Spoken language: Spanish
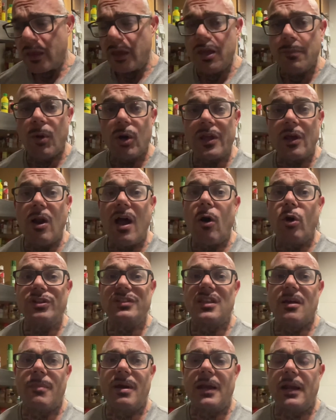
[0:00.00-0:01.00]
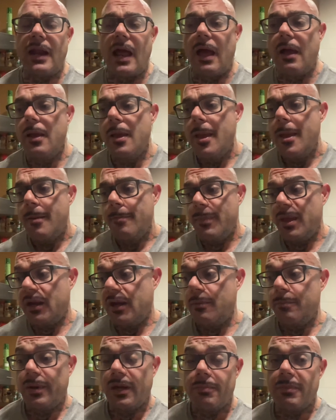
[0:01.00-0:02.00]
¿Y por qué lo hago de esta manera?
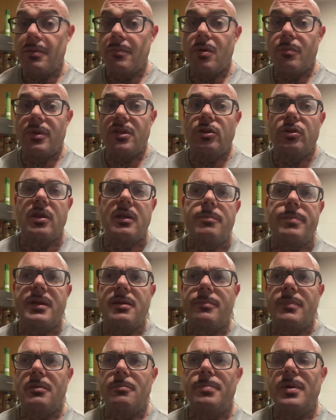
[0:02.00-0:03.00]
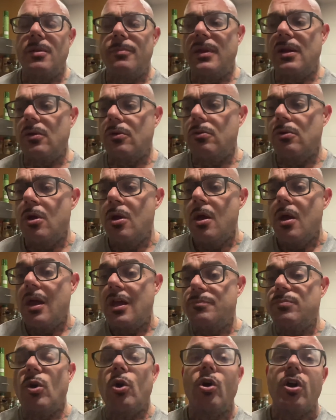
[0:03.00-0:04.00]
Bien, en primer momento, en primero
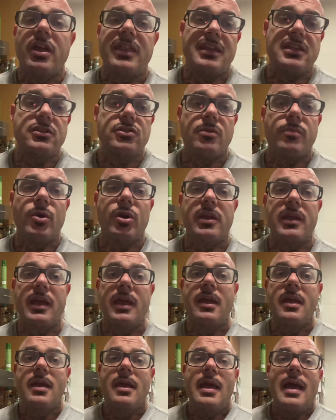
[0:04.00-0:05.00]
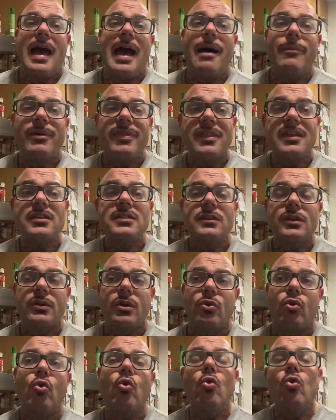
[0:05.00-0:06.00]
es por lo que he dicho, porque a veces
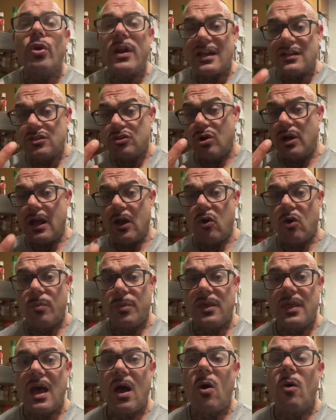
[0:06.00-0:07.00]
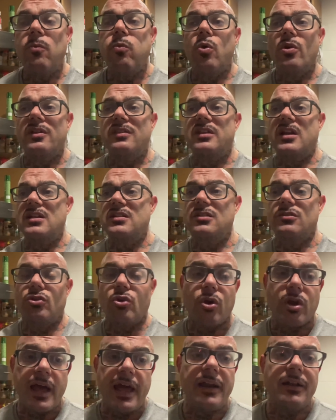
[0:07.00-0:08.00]
una sola comida os puede
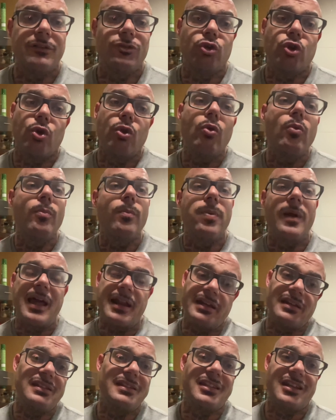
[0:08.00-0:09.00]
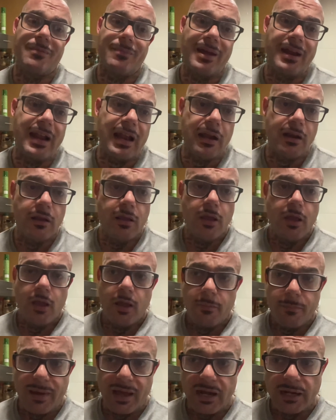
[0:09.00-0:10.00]
trastocar todo un planning semanal,
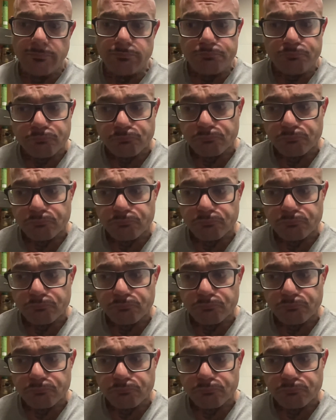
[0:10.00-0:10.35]
¿vale?